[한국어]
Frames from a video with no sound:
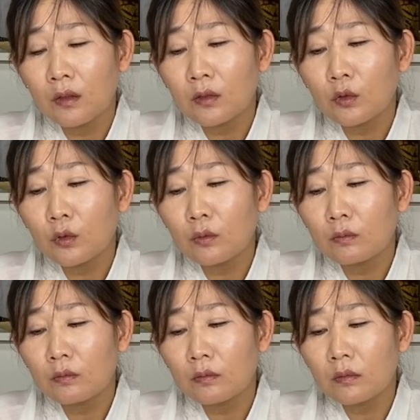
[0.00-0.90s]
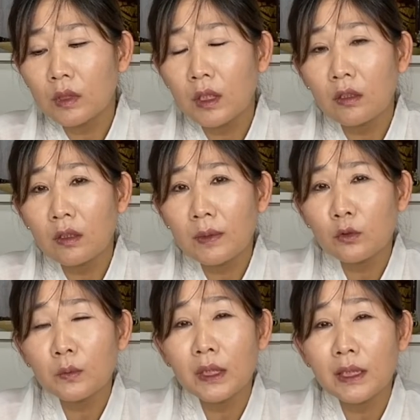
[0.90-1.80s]
좀 여름에
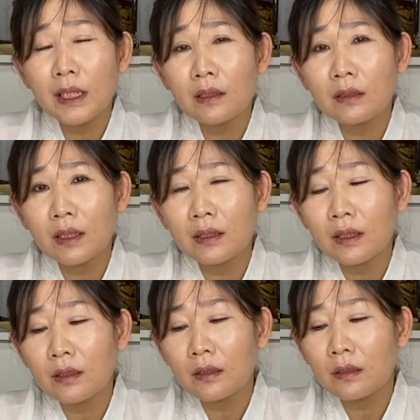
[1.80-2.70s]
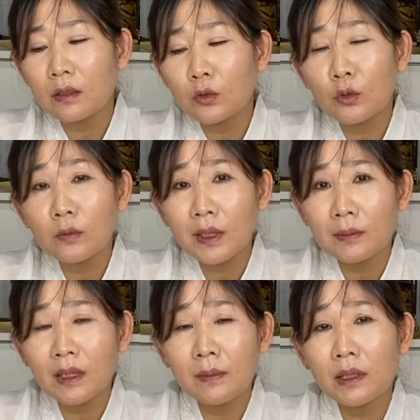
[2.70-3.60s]
좀 지나야 할 것 같아요. 그래서 조금
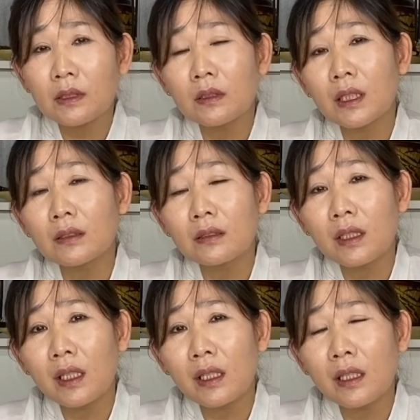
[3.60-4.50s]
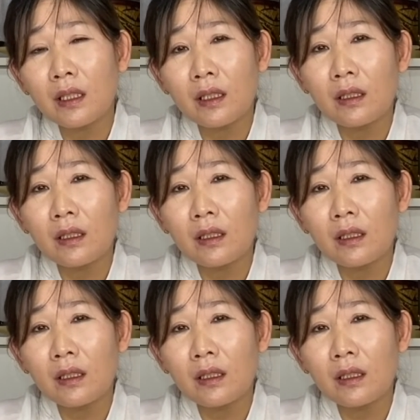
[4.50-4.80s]
잠잠해질 것 같은데